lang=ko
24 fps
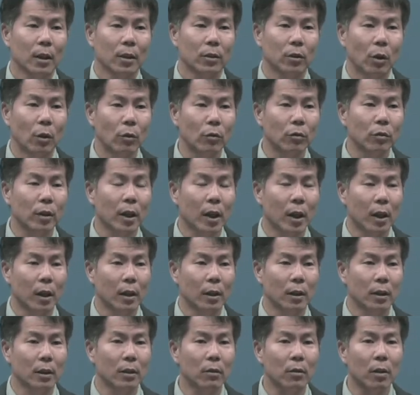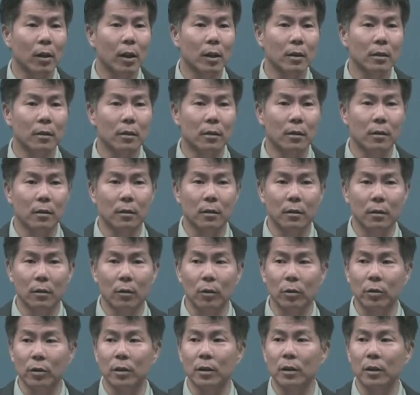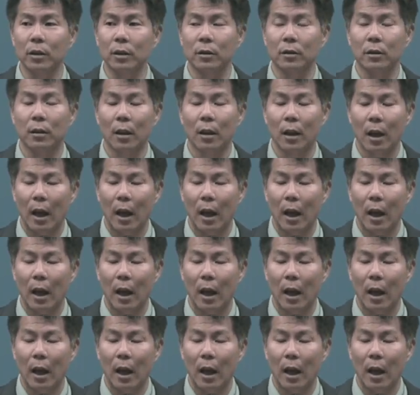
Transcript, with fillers: 결국에 이러한 것들은